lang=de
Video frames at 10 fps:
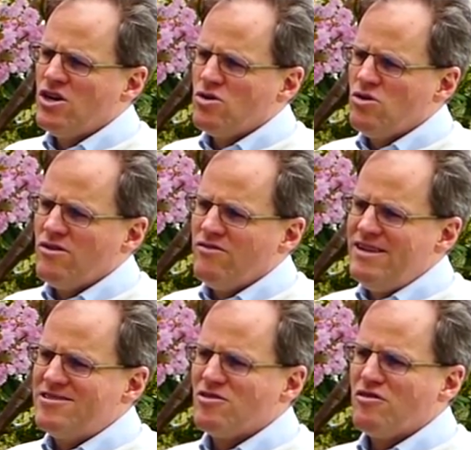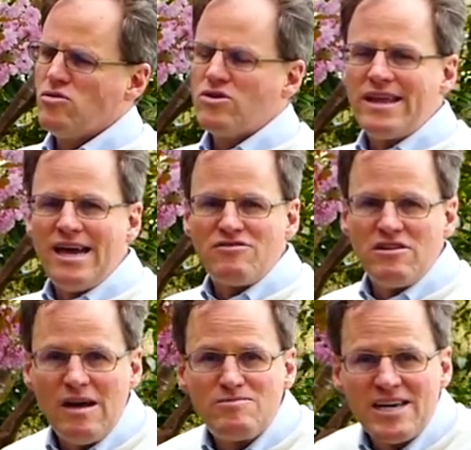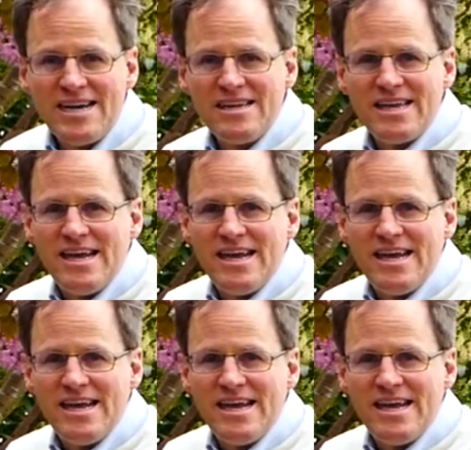Nun willst du vermutlich auf die Webseite